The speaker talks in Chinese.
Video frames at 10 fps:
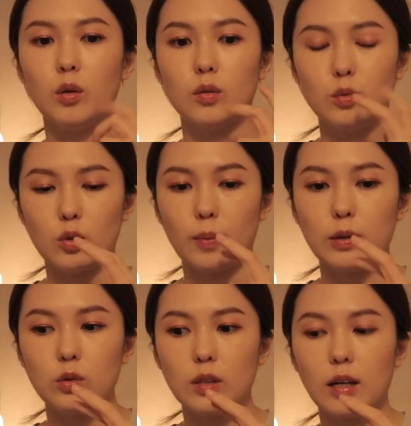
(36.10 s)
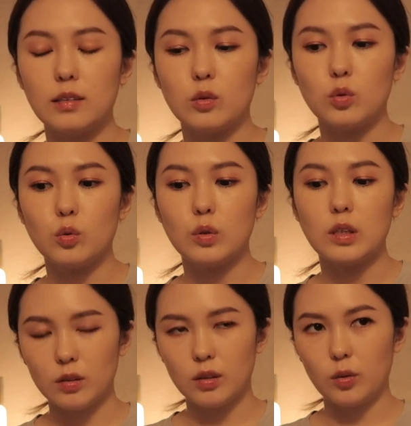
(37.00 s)
我的嘴巴就开始出
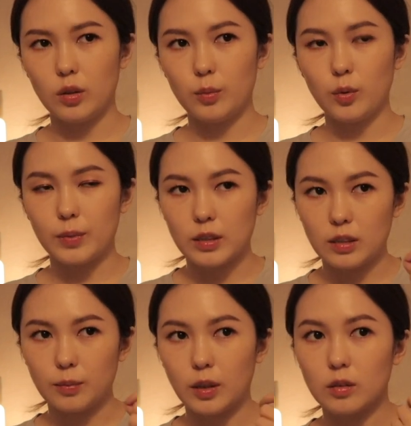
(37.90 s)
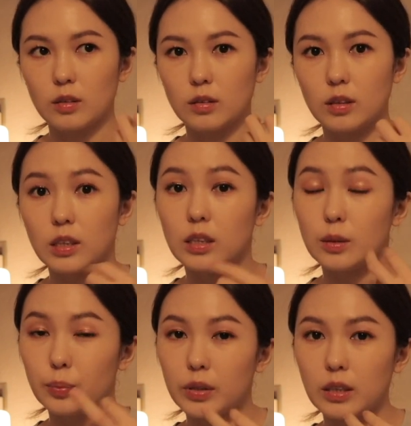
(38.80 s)
现是会莫名其妙的
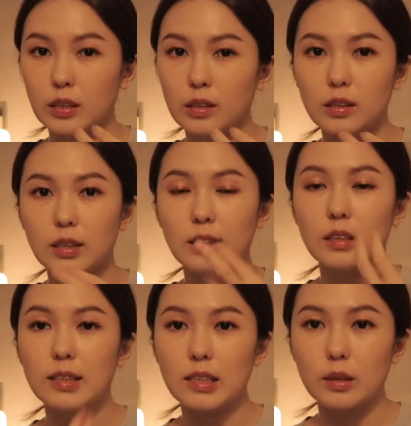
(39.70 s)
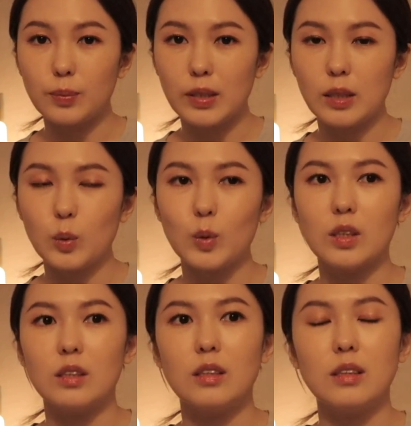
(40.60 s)
起皮、起死皮，或
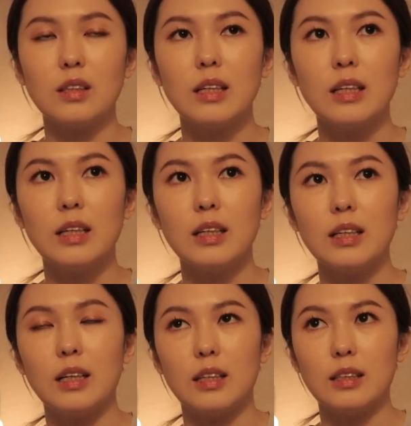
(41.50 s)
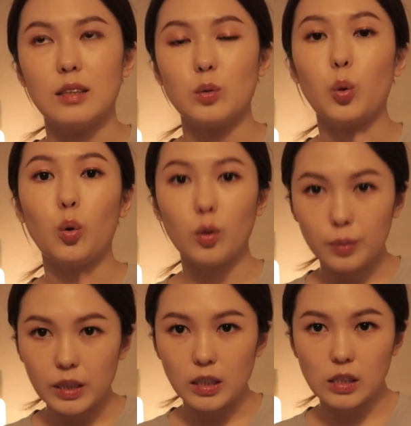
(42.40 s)
者是脱
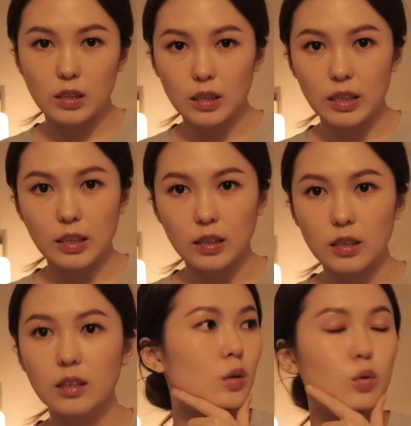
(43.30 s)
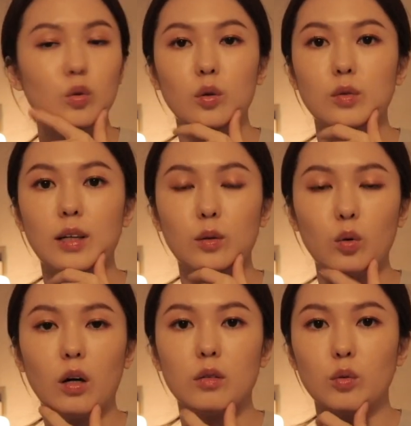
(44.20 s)
皮之类的。无论我擦
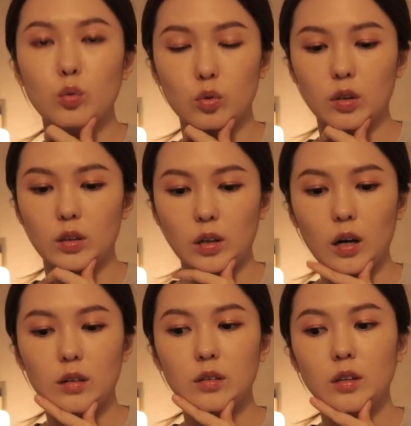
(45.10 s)
多好的护唇膏。